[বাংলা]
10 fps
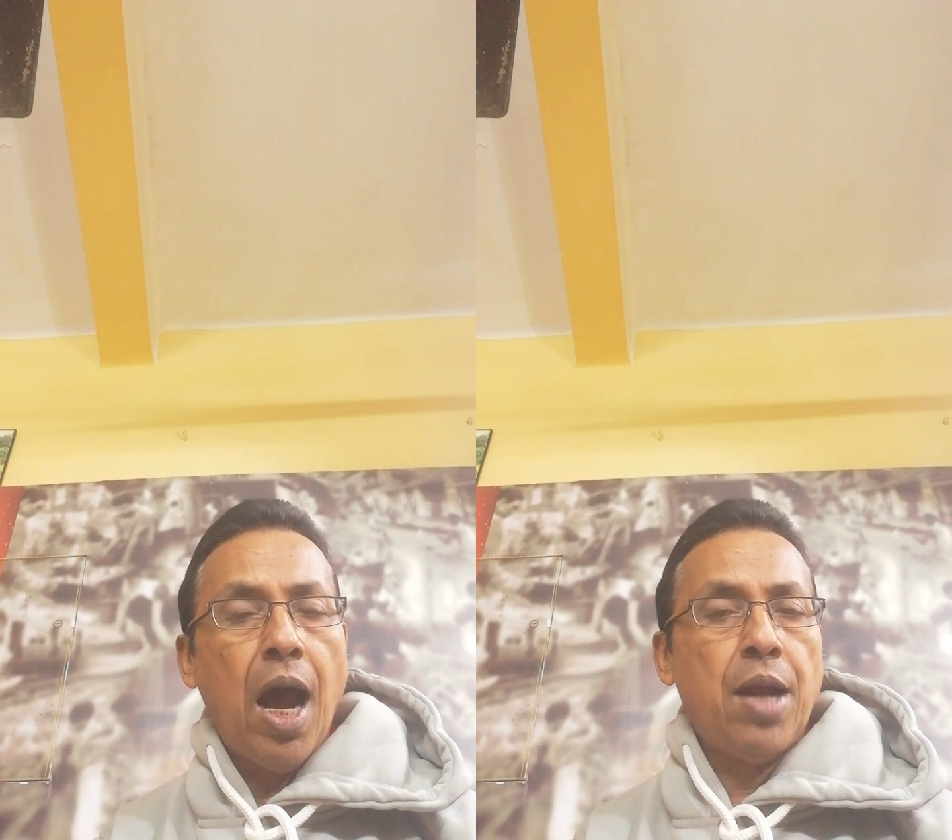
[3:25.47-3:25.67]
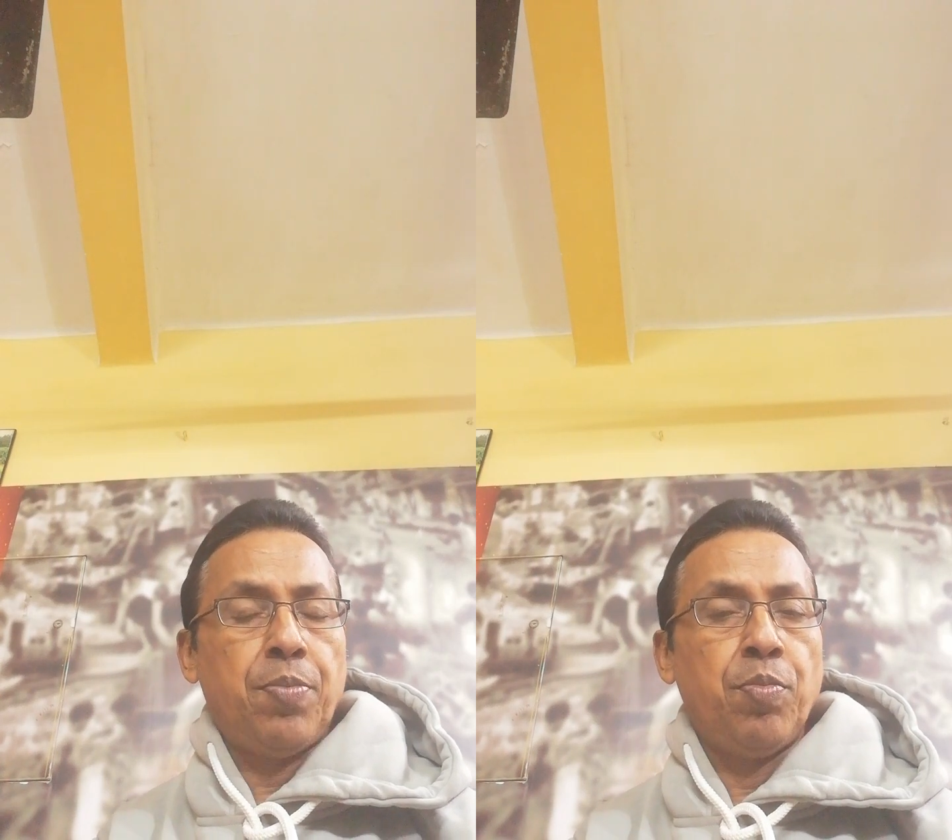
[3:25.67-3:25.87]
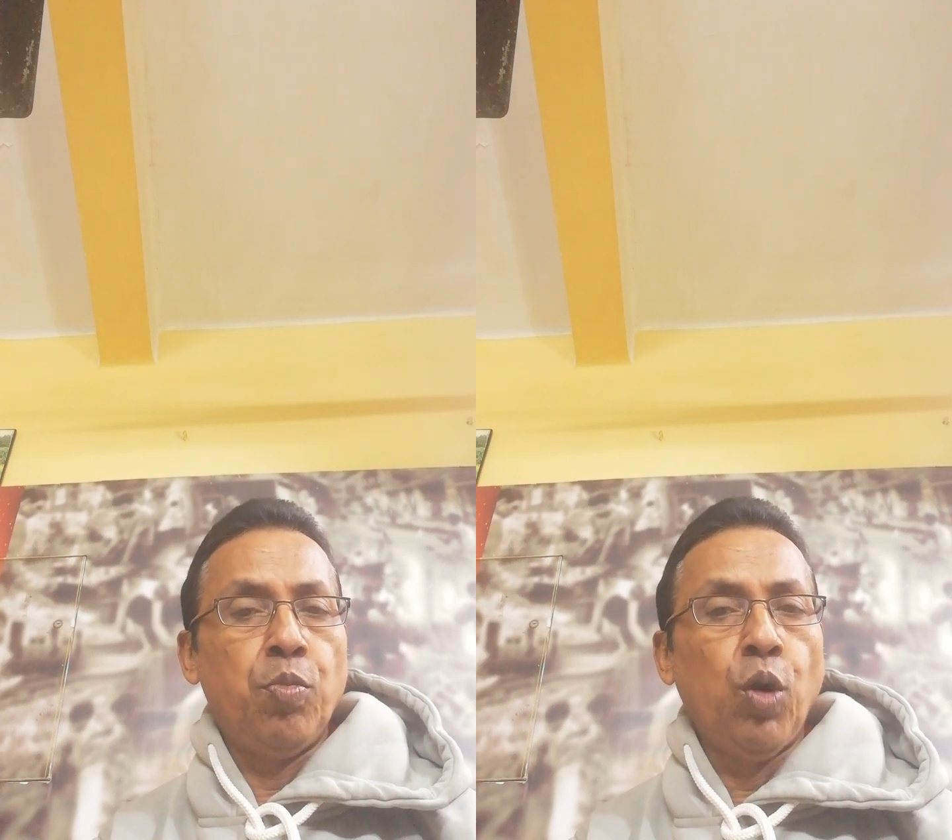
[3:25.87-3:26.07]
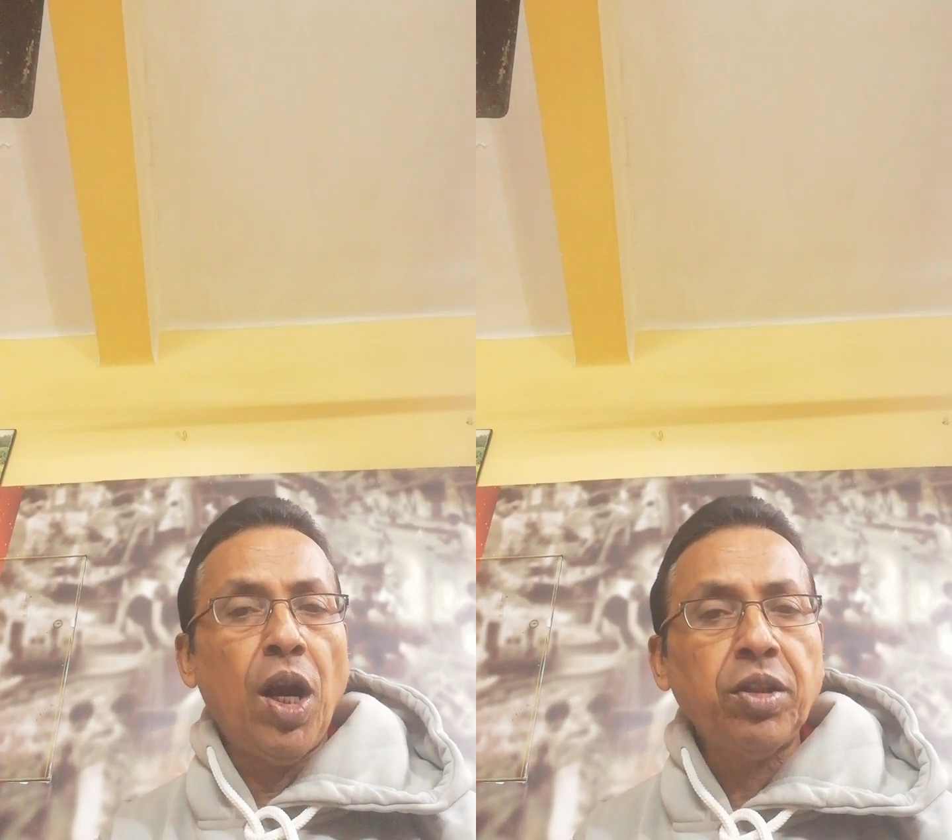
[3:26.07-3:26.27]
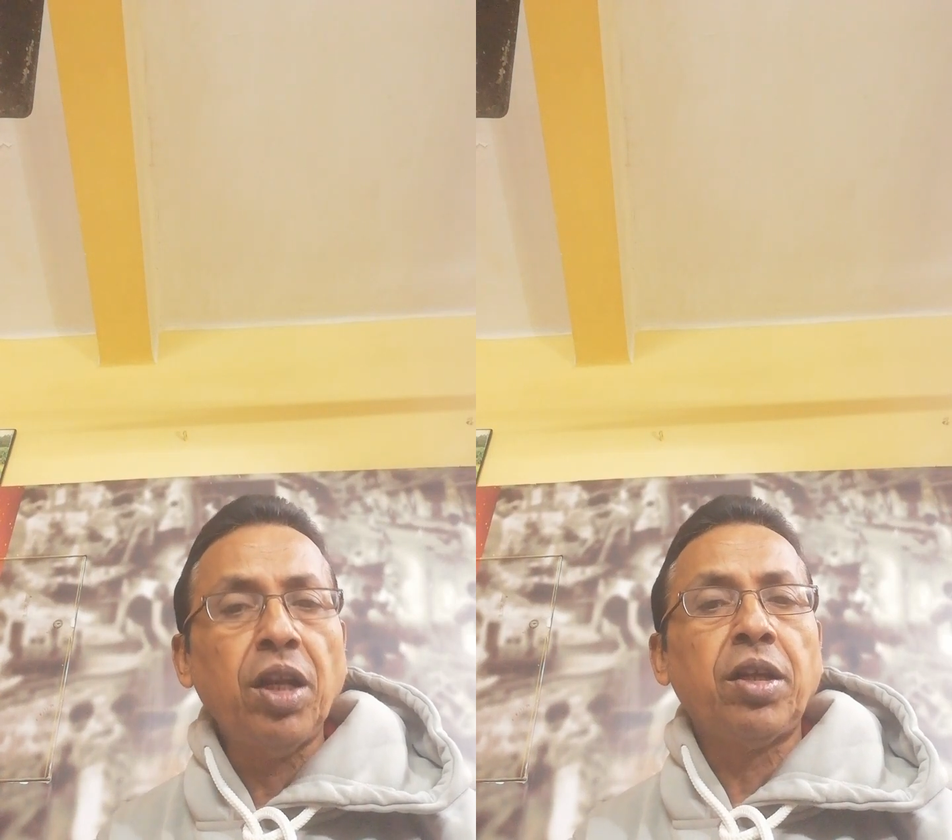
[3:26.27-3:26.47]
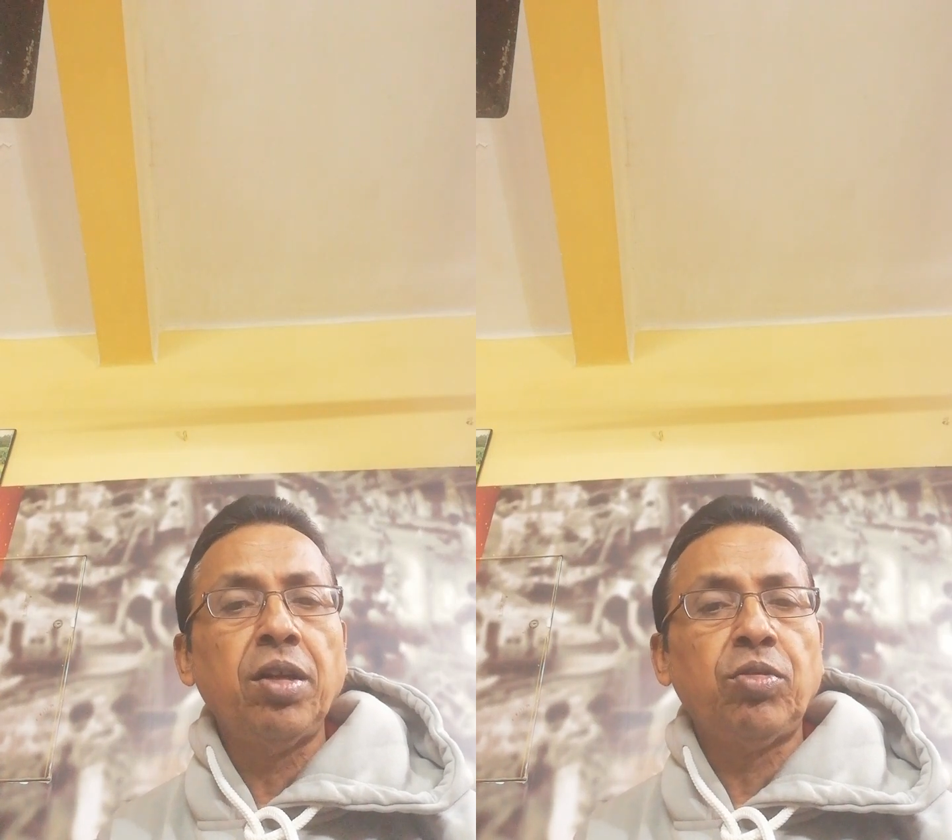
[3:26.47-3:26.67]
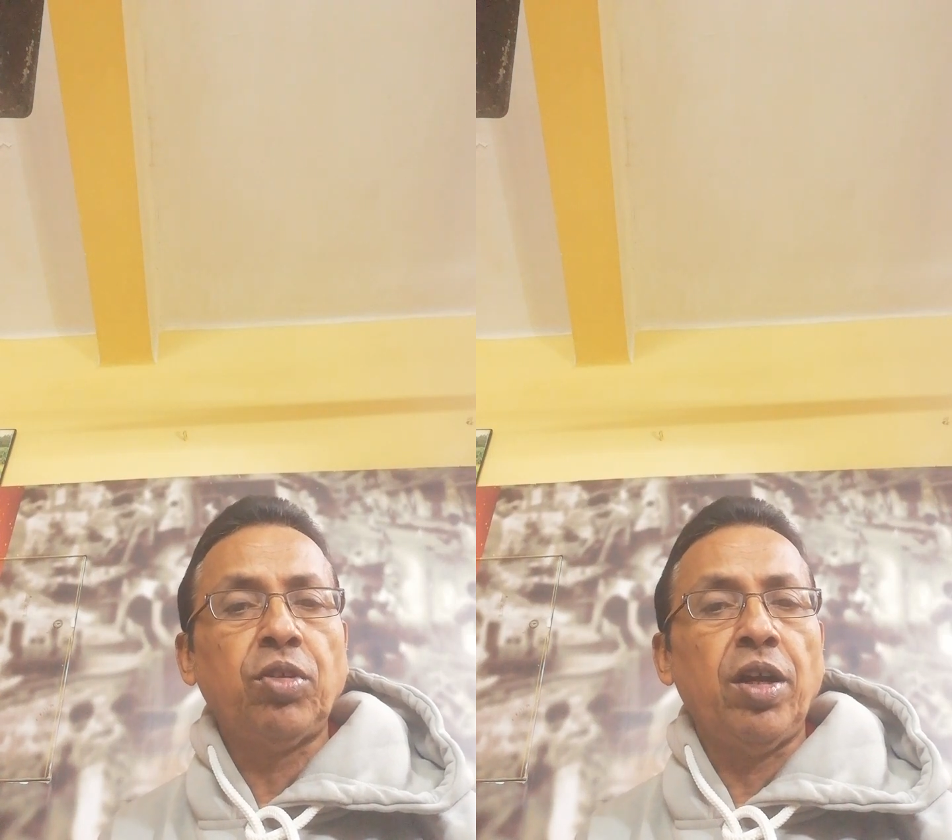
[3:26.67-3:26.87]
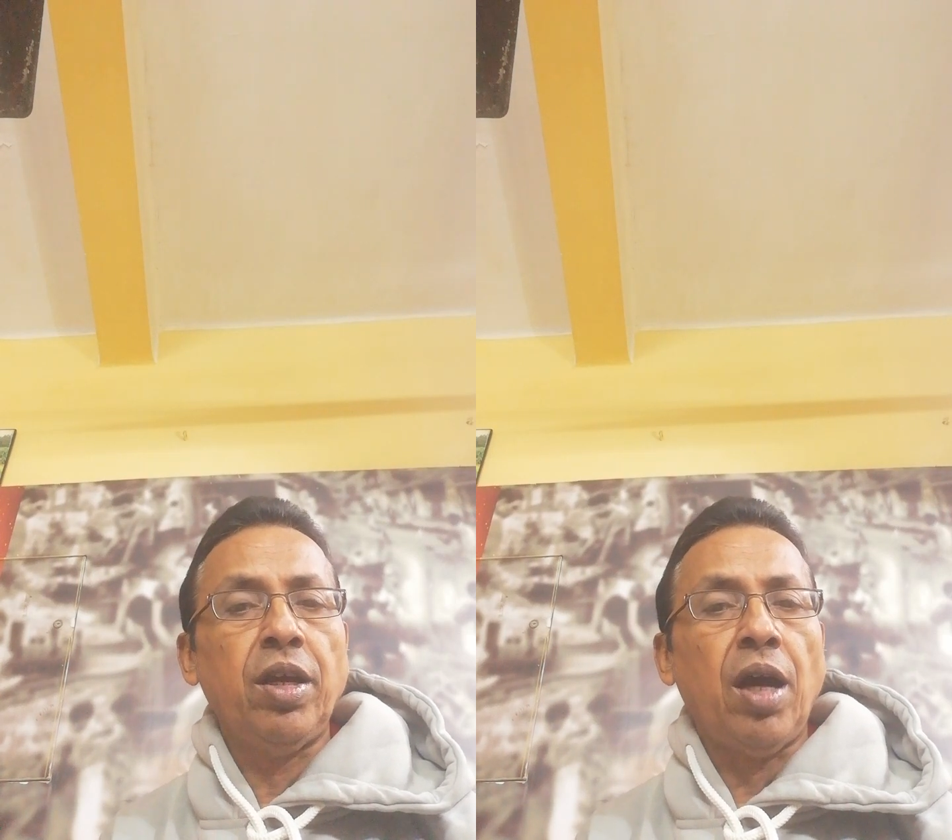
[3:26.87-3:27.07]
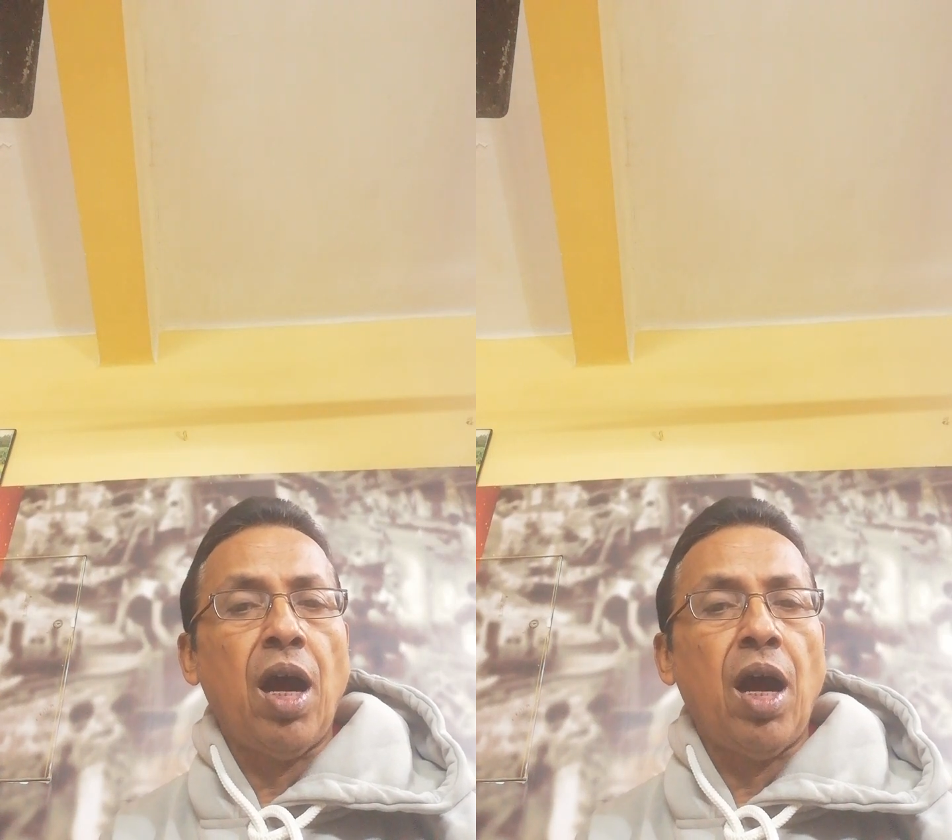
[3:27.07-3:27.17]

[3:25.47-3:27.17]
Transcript: আর বোলারদের ক্ষেত্রে